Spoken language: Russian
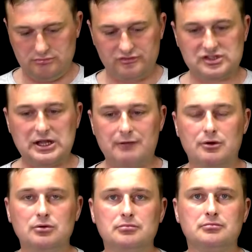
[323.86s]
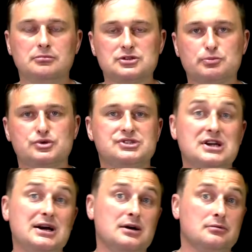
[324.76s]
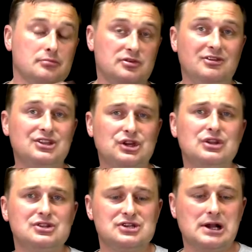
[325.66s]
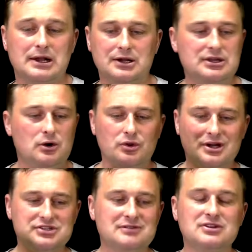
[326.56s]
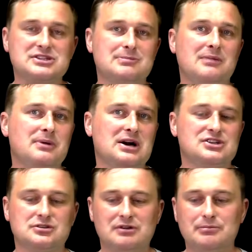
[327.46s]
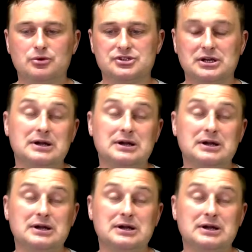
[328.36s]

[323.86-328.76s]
вставлю спустя 2-3 недели, когда он активно себя покажет в работе.